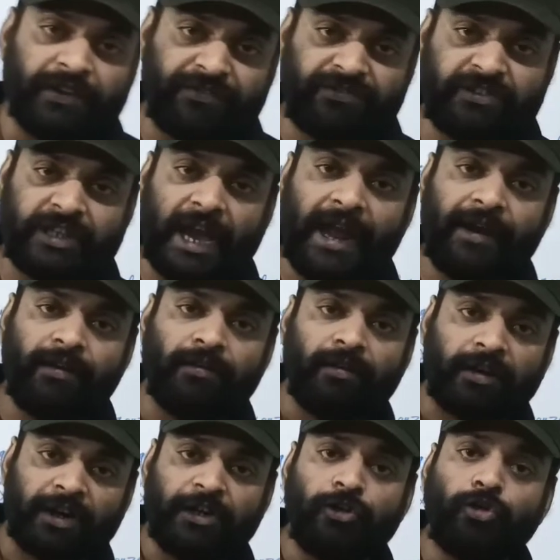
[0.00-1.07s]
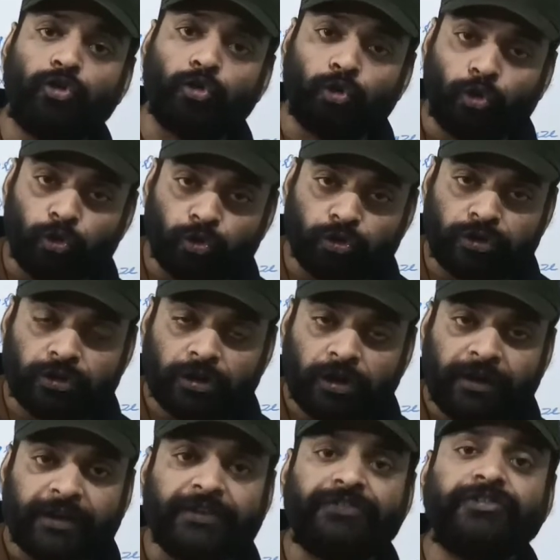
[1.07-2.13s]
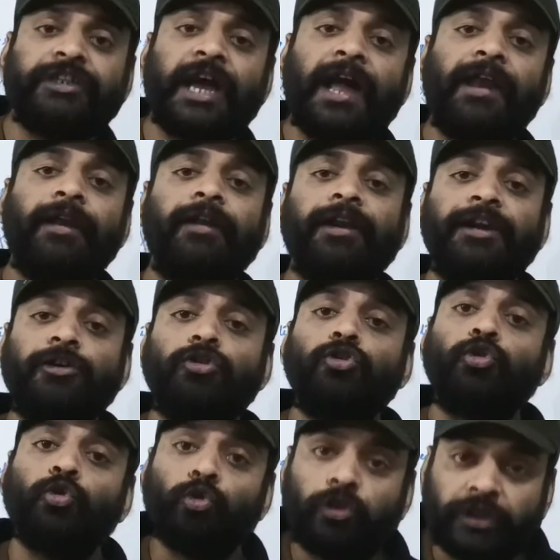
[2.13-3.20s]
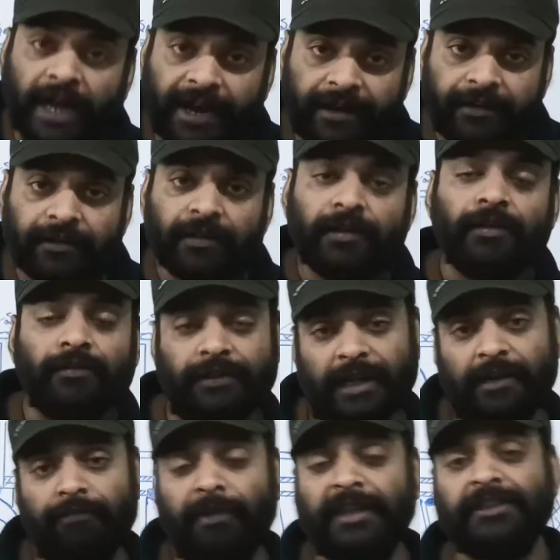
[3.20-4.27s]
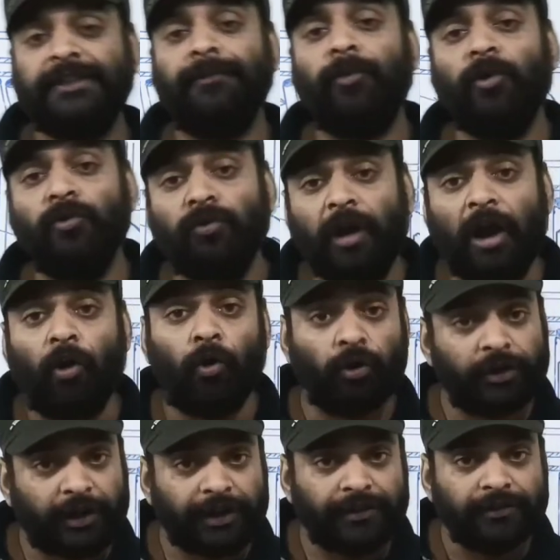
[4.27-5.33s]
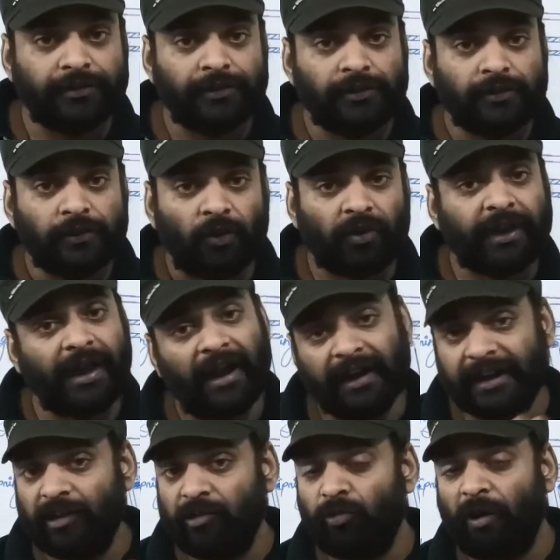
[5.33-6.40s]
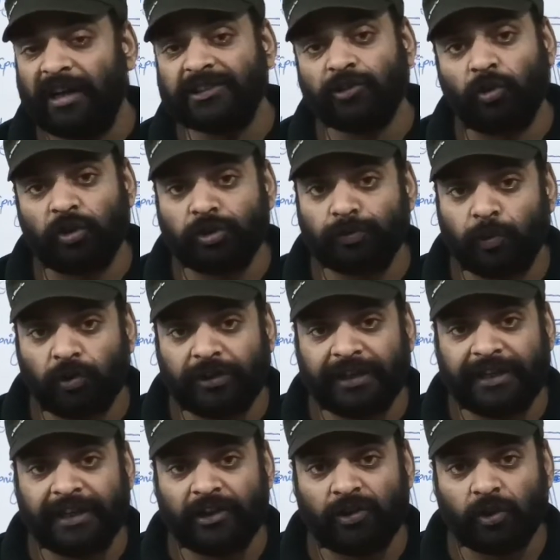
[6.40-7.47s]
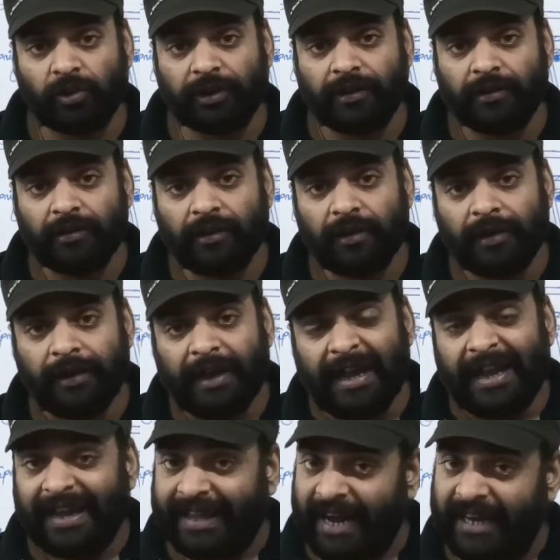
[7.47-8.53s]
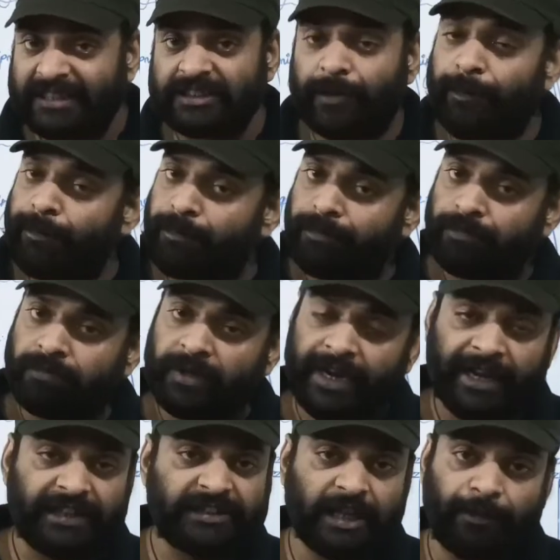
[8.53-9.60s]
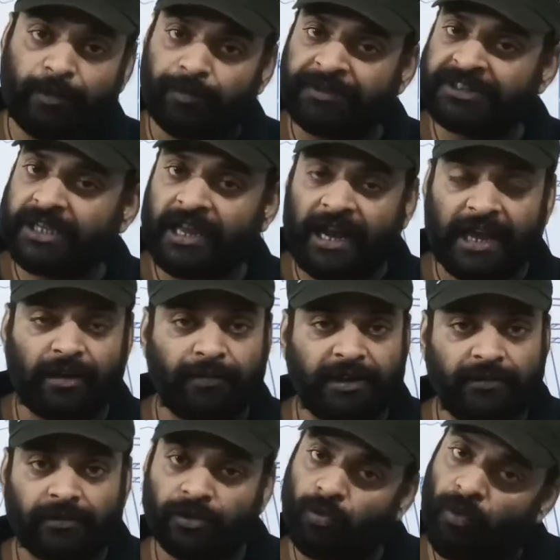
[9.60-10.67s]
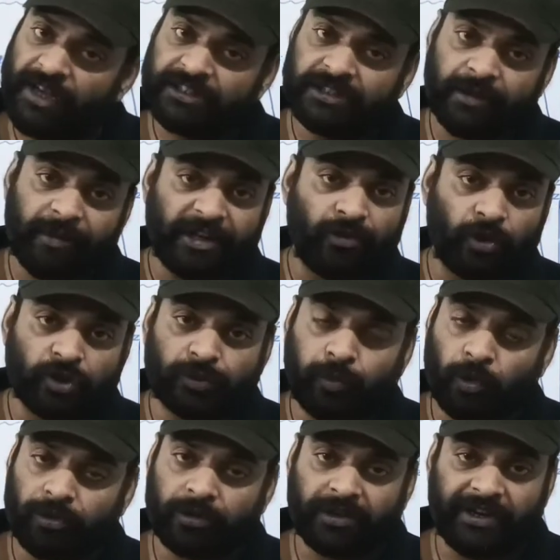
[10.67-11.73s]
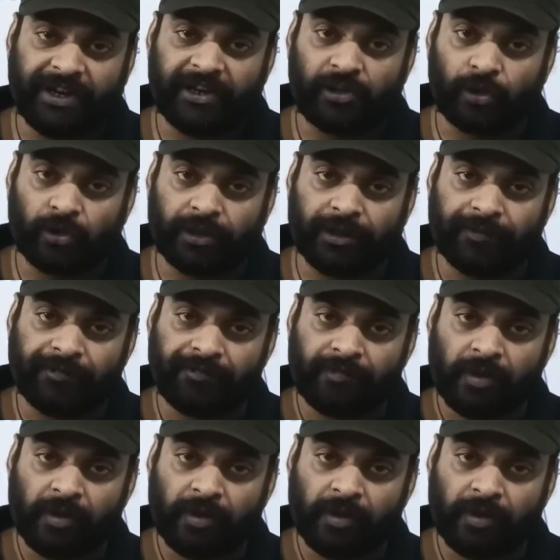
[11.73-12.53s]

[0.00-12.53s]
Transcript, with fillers: if चैन run too loose if चैन run too tight then मैं इसे बोलूंगा hot run ओके अगेन वहां से हॉटस्पॉट क्रिएट होगी क्रैंकसअप क्रैंकसाफ्ट मिस अलाइनमेंट से हमारी हॉटस्पॉट क्रिएट होगी